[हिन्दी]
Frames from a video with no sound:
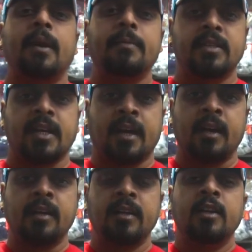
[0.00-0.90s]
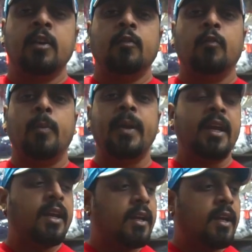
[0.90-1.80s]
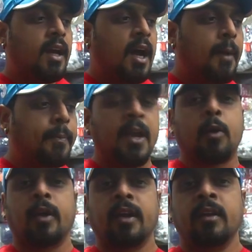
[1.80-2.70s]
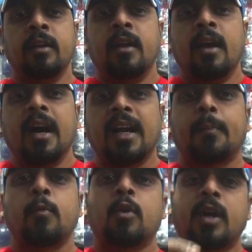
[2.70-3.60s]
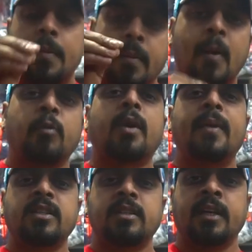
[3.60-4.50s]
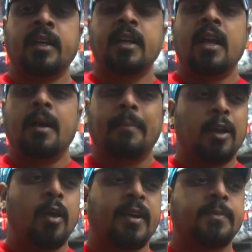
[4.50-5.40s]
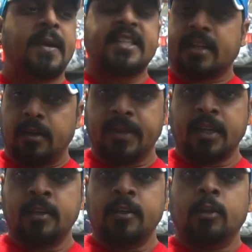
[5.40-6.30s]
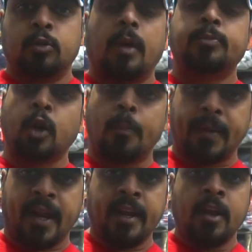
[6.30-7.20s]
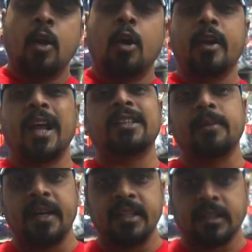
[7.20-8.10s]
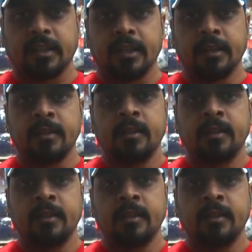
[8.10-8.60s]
माल मिल जाएगा वो भी आपके अकॉर्डिंग अगर आपको कम अमाउंट का माल चाहिए मान लो आपके पास पैसे कम हैं तो आप शॉप पर आएँ और यहाँ से माल ले सकते हैं